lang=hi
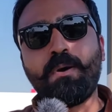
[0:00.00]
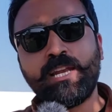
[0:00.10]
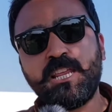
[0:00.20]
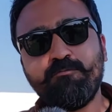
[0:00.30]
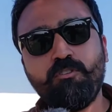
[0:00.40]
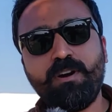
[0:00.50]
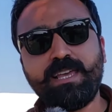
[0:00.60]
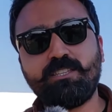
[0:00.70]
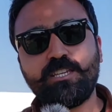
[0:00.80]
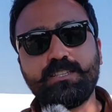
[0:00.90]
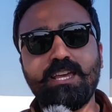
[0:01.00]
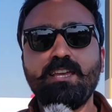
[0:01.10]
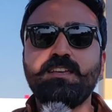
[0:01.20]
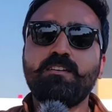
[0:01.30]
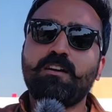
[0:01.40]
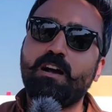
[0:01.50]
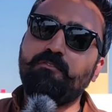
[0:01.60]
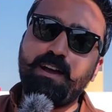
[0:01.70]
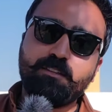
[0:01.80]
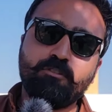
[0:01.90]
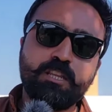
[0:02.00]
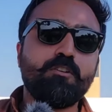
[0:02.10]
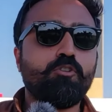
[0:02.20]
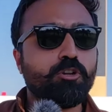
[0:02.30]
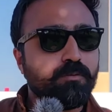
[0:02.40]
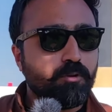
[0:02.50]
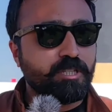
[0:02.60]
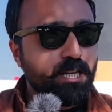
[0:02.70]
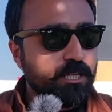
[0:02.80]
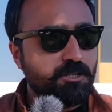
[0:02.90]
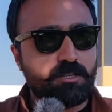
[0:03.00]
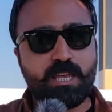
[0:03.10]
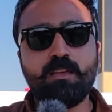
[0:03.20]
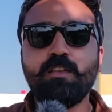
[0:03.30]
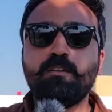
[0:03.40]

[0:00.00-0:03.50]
पानी वो वही चीज़ है वही तो नहीं और भी बहुत सारी चीज़ें